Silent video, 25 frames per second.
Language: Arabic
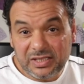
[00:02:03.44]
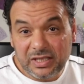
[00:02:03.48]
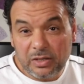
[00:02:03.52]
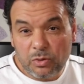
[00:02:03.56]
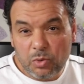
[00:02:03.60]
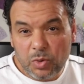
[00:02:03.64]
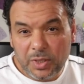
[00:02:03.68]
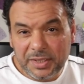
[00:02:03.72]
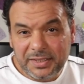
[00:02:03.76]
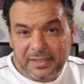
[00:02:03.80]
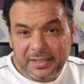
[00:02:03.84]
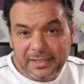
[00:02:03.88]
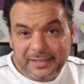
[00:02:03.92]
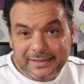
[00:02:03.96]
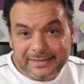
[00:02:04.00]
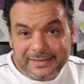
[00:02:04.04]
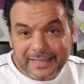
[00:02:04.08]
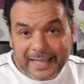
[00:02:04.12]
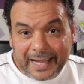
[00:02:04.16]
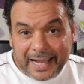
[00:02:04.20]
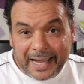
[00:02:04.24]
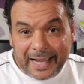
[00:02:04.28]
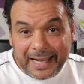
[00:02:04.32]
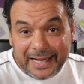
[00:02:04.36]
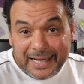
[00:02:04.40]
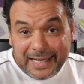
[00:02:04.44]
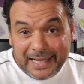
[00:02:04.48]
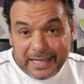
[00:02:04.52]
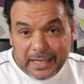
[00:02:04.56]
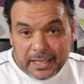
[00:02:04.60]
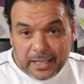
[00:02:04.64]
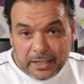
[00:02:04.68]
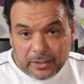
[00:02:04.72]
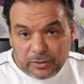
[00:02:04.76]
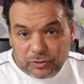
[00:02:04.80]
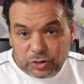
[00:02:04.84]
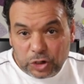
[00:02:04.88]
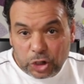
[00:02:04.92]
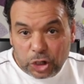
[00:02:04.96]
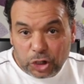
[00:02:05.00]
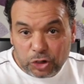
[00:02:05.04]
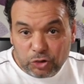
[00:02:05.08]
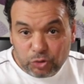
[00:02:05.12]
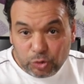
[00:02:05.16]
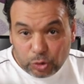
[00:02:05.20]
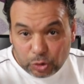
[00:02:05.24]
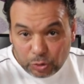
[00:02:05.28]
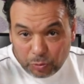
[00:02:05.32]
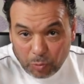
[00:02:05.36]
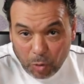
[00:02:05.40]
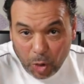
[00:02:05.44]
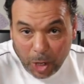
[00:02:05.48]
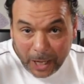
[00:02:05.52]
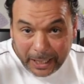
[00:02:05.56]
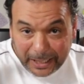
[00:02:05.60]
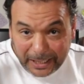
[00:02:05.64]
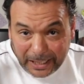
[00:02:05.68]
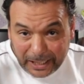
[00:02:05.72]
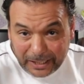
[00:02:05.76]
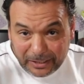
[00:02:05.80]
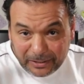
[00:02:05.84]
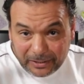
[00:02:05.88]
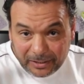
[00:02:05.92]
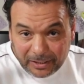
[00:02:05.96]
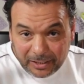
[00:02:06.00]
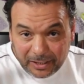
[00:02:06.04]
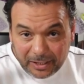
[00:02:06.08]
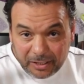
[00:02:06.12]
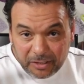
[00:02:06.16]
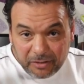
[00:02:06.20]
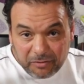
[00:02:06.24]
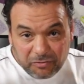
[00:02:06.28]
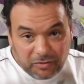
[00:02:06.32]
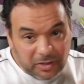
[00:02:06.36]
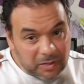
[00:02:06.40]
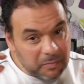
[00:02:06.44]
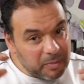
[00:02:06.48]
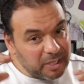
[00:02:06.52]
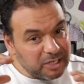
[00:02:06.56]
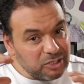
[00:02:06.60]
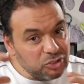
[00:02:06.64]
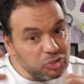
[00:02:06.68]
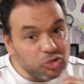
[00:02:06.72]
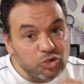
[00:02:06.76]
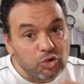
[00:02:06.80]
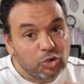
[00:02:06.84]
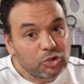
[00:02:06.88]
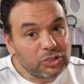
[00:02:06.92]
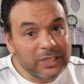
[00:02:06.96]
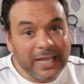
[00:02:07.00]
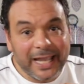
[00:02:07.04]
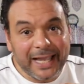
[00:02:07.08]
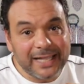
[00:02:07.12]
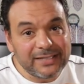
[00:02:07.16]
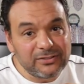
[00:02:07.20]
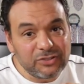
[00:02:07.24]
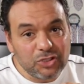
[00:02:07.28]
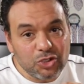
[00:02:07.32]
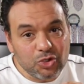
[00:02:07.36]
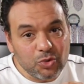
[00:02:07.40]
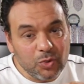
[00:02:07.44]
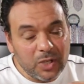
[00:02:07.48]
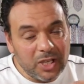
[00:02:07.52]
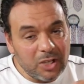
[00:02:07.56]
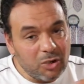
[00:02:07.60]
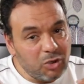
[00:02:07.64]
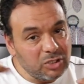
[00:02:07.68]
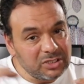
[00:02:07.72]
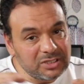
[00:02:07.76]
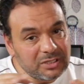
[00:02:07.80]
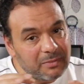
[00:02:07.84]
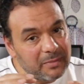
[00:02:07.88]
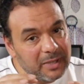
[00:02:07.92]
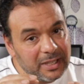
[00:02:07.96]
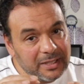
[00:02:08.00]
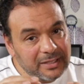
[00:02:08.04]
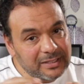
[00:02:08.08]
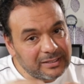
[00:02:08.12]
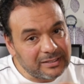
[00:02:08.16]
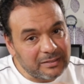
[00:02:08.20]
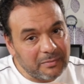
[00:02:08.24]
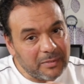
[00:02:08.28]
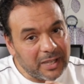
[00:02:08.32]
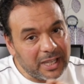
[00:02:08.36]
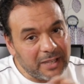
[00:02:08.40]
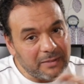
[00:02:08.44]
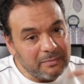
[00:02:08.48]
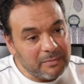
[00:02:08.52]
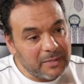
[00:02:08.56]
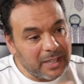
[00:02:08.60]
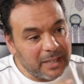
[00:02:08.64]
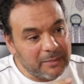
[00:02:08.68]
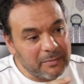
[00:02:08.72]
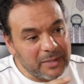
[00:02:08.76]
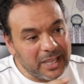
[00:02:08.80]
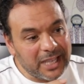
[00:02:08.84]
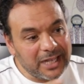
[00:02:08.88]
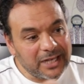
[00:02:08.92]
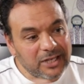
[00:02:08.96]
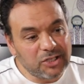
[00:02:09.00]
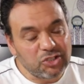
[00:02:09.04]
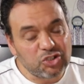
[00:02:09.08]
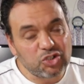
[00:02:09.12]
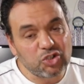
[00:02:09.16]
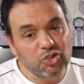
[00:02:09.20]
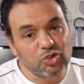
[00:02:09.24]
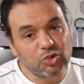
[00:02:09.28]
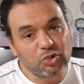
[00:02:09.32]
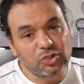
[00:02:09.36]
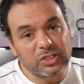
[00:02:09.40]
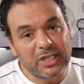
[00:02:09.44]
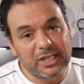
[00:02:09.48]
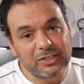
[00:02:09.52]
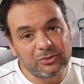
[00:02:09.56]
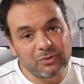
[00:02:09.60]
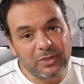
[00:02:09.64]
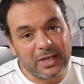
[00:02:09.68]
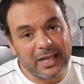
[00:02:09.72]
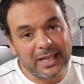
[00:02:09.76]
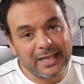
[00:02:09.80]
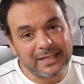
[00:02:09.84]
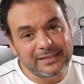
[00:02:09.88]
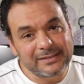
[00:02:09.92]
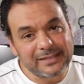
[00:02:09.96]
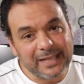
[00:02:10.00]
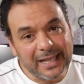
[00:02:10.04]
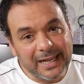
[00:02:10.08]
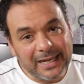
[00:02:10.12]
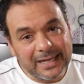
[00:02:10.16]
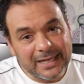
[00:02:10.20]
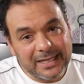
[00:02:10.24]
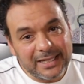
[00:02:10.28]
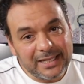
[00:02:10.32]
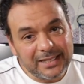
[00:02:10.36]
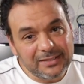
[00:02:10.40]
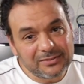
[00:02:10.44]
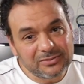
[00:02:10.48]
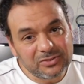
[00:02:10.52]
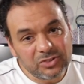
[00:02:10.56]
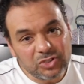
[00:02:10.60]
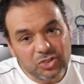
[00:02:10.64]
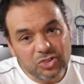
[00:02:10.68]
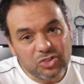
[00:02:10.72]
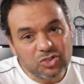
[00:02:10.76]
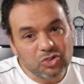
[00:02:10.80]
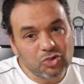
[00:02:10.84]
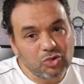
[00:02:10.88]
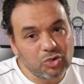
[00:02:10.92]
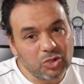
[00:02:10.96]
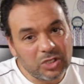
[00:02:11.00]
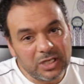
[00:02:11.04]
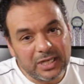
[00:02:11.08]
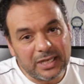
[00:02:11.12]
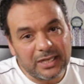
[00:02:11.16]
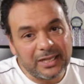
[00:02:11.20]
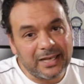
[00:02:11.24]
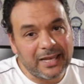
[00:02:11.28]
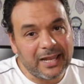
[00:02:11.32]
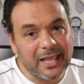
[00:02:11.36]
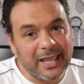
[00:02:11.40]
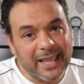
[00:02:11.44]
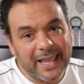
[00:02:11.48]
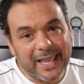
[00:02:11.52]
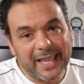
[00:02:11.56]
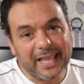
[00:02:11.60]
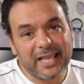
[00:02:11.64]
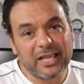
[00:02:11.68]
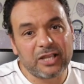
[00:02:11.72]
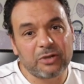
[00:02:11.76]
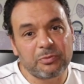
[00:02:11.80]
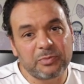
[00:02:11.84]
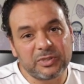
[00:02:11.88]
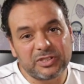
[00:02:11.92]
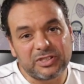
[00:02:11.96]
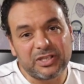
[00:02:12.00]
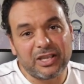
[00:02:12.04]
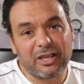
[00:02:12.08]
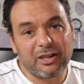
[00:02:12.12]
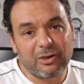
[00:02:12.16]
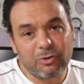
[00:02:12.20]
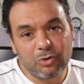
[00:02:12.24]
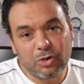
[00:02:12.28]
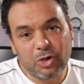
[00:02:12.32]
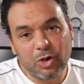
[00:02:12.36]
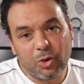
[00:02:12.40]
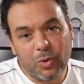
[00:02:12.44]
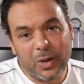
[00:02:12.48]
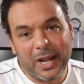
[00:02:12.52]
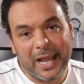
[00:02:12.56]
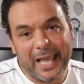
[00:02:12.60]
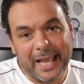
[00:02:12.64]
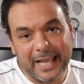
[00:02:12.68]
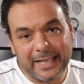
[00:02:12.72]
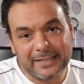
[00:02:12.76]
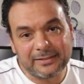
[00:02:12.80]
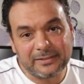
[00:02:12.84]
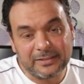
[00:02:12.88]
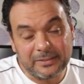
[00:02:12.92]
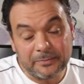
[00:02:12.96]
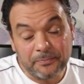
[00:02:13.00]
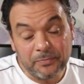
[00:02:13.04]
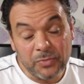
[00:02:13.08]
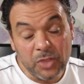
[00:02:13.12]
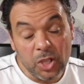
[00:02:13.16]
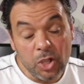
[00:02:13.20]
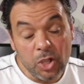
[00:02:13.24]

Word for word: دوت تعلي تردد معين فيبان الصوت حد شويه وانت ما انت ما, ما, ما خليتش الصوت حد ولا حاجه انت عليت الاخر بتاعه اللي هو الحد